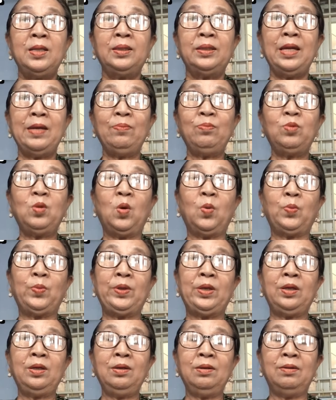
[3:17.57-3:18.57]
tiếp tục
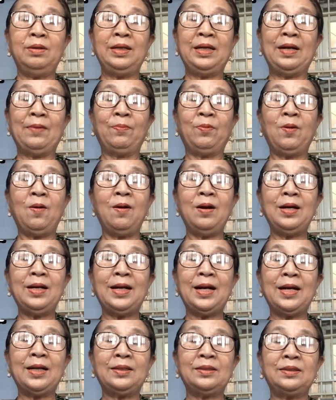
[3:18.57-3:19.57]
những người gặp khó
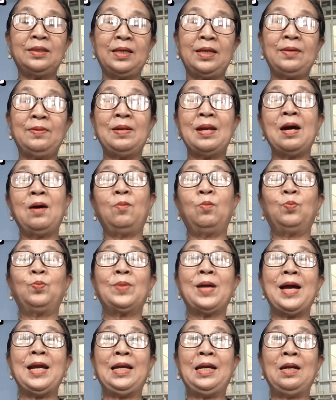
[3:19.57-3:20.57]
khăn tài lộc
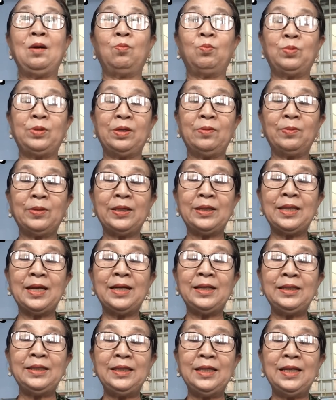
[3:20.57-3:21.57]
tài lộc trong cái
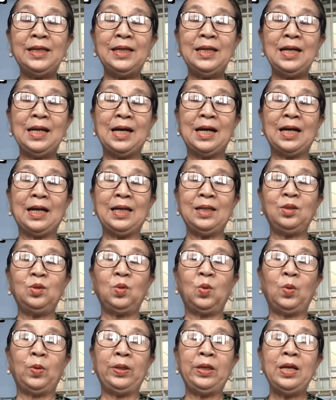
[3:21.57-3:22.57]
tháng 9 là cái
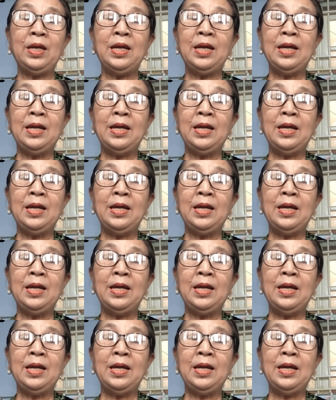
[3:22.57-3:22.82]
tuổi